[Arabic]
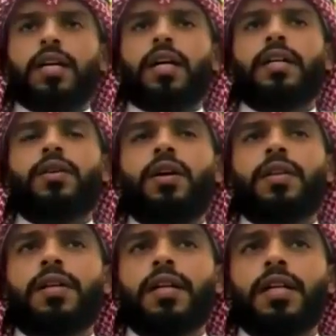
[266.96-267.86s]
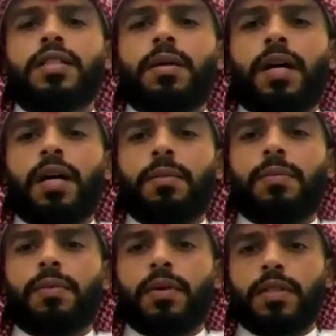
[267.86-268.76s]
نحذر الشباب
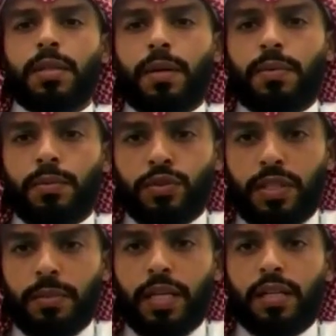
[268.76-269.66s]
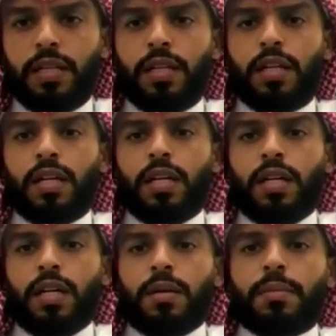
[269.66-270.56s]
شباب المجتمع
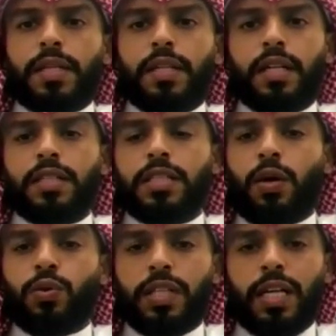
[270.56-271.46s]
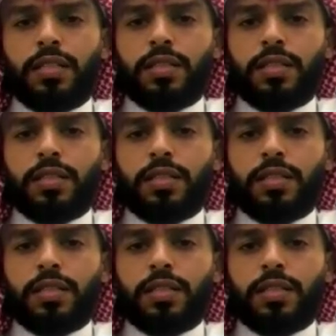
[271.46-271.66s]
من تجاوزات